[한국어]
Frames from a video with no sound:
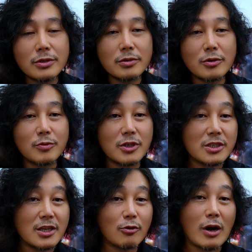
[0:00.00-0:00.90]
그럼 이제
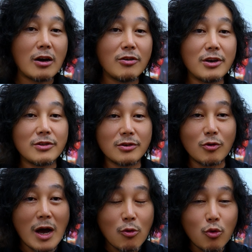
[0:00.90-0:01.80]
제 과거에 어떤
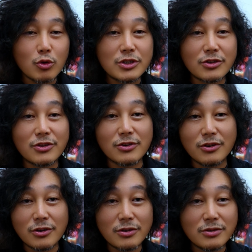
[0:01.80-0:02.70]
광고 찍었던
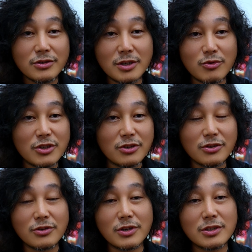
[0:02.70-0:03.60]
거, CF
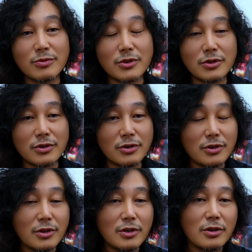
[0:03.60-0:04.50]
찍었던 거에서부터
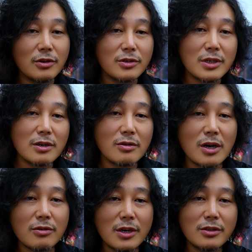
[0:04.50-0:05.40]
어 제가
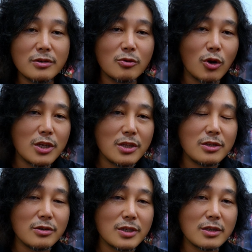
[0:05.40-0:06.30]
과거에 했던 그 퀄리티
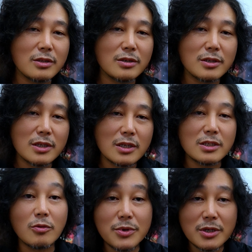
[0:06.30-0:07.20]
있는 영상들을 다
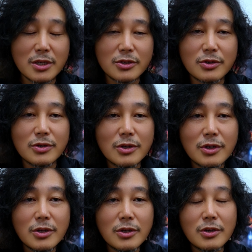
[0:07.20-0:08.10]
이제 어필을 했죠.
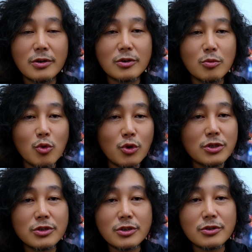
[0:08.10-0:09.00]
어 그리고
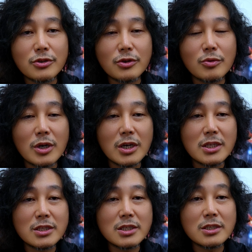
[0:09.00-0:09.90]
몽골에서 찍었던 영화가
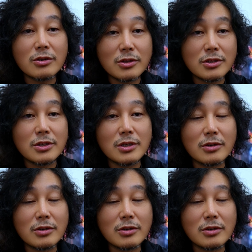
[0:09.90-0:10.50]
히트친 것들